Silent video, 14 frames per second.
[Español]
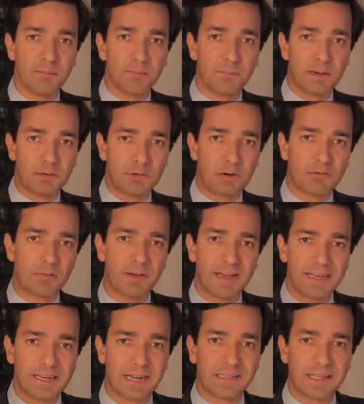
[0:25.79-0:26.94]
para una nueva
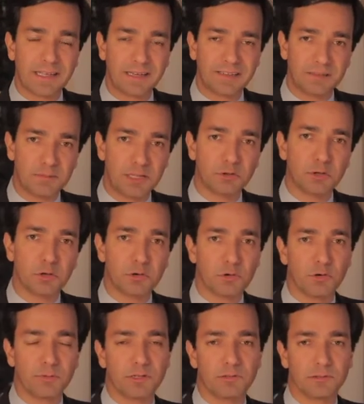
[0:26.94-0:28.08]
era de crecimiento
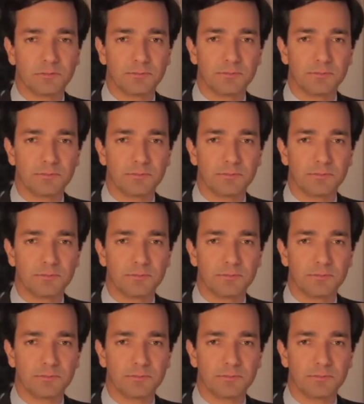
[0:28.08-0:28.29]
económico.